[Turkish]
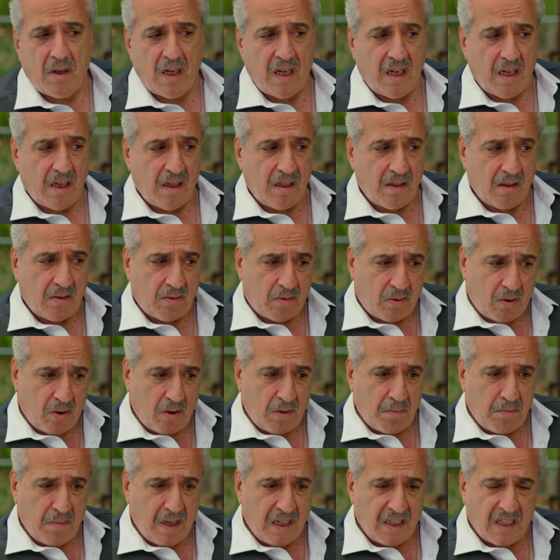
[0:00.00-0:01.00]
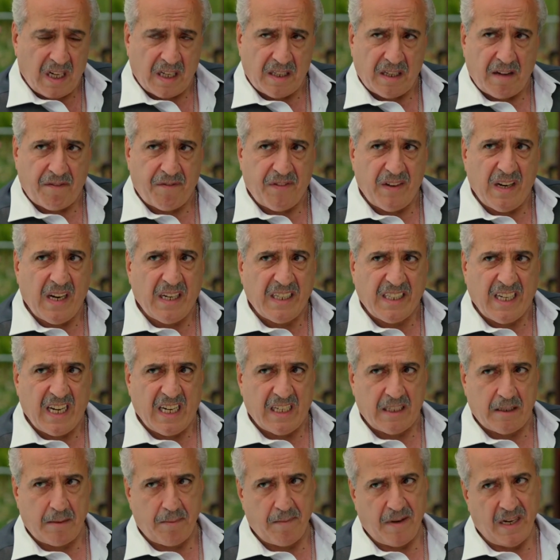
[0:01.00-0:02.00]
Öyle köy meydanda falan
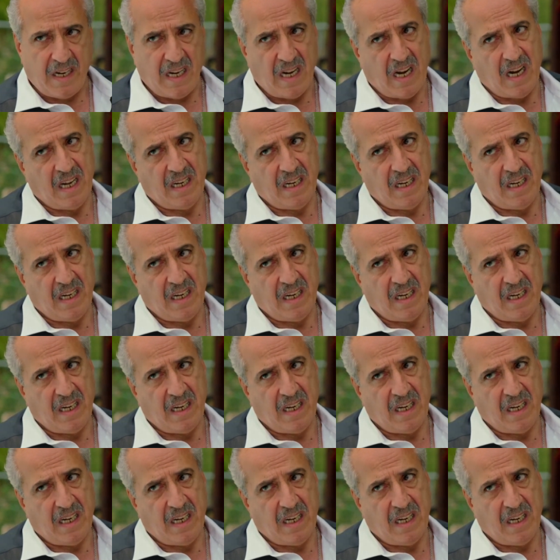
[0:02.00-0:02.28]
gezme